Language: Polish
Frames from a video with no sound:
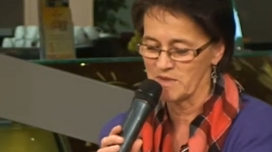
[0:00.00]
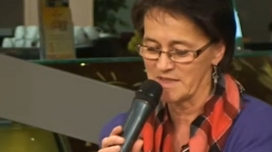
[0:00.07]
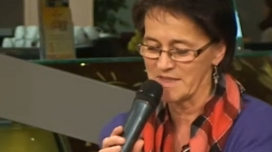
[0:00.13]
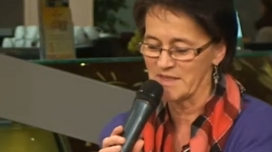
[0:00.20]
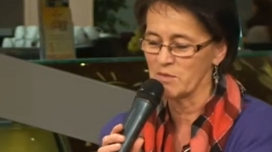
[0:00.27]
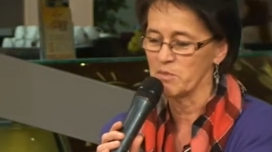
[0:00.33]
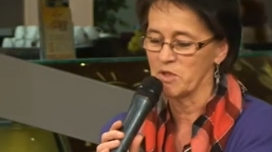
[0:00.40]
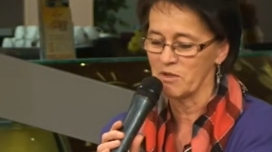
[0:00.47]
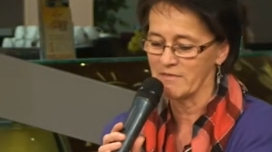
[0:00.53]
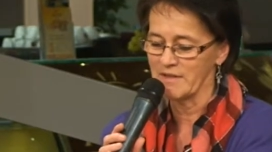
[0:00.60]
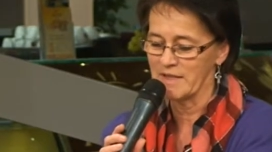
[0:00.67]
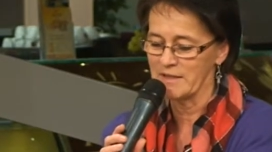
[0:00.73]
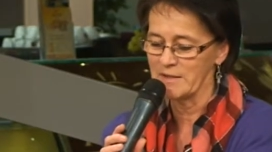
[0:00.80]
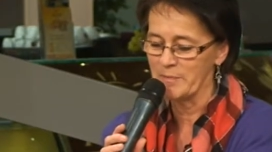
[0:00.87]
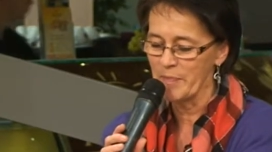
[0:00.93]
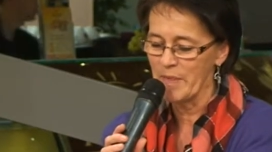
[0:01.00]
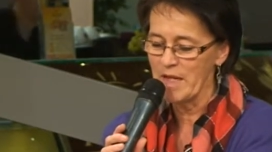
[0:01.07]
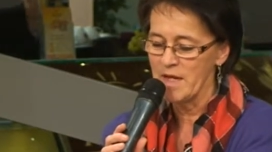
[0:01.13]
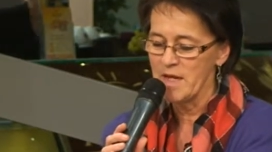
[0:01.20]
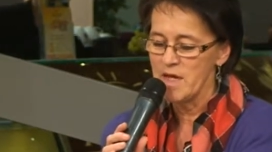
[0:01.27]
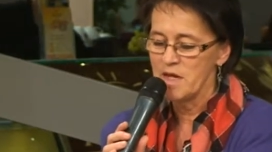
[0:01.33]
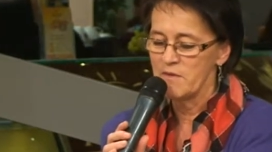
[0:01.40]
jest nominowany.
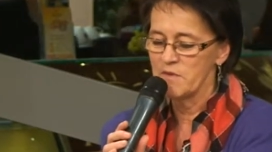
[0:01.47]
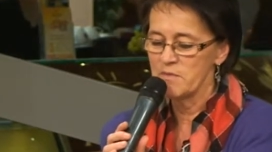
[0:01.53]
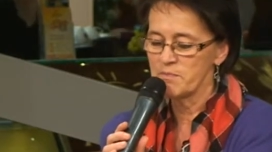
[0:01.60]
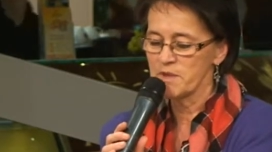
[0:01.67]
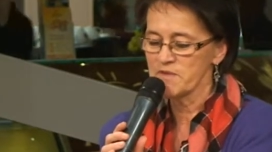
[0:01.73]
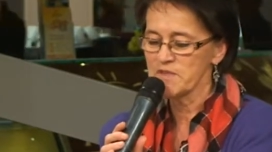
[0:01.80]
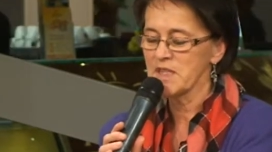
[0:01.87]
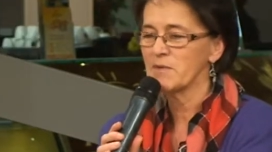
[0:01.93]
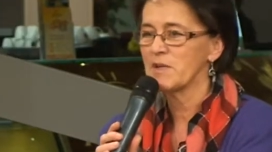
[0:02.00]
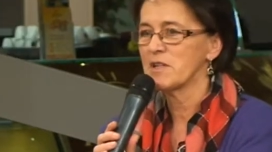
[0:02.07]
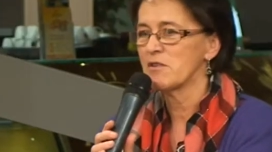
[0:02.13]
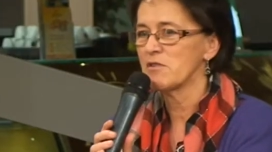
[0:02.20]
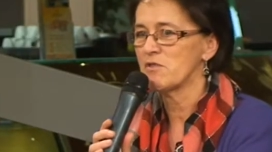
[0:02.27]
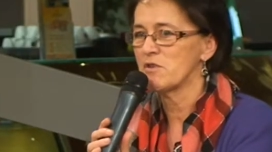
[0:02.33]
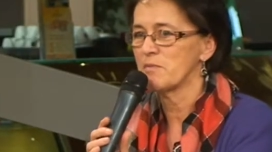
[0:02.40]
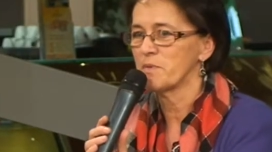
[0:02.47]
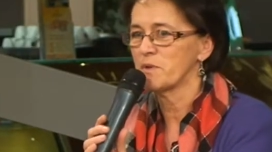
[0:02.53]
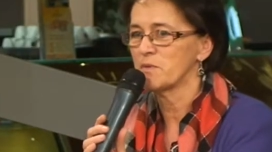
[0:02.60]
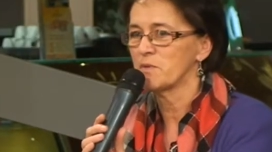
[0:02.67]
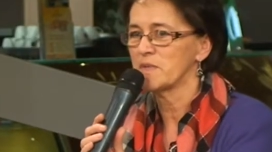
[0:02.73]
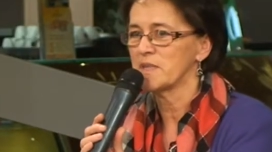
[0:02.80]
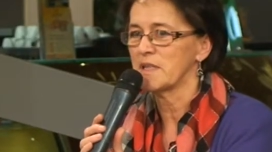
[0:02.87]
Film powstał jako
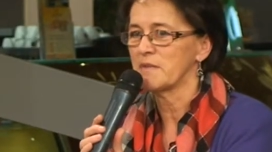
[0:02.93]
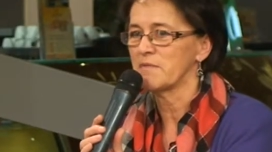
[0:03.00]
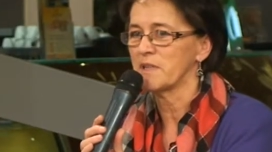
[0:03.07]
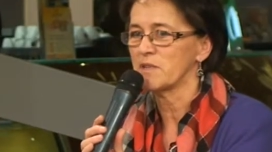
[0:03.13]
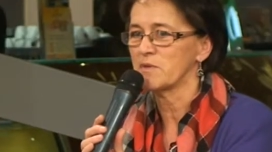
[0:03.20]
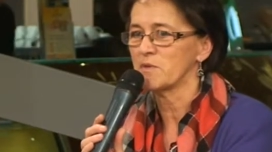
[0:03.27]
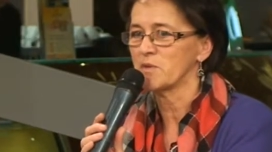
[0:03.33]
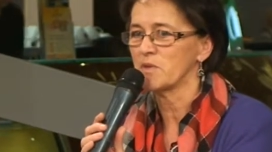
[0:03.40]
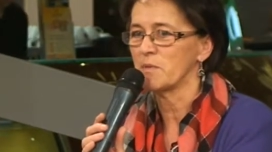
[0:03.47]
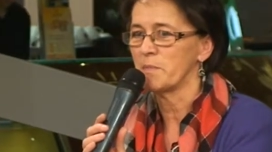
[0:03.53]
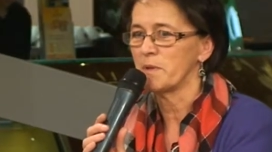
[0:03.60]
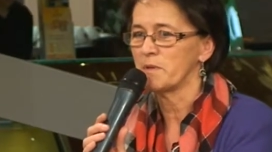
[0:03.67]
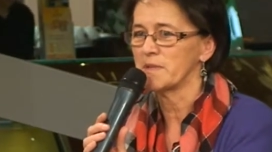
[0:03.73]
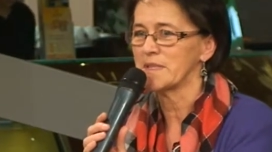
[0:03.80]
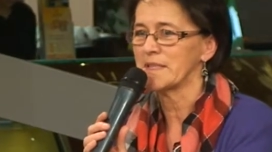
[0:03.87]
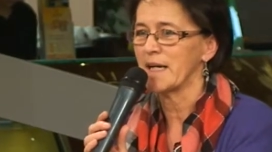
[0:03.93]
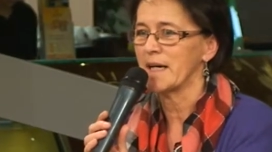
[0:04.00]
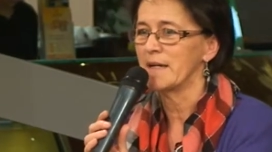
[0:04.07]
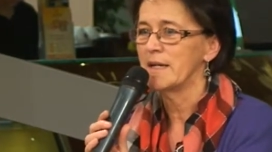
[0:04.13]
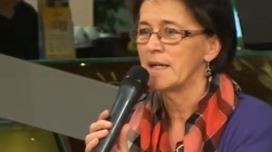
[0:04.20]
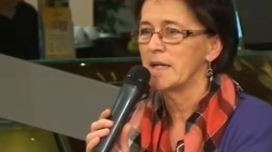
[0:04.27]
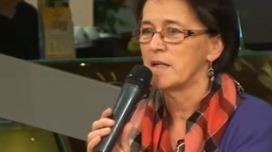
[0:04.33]
koprodukcja francusko-polska.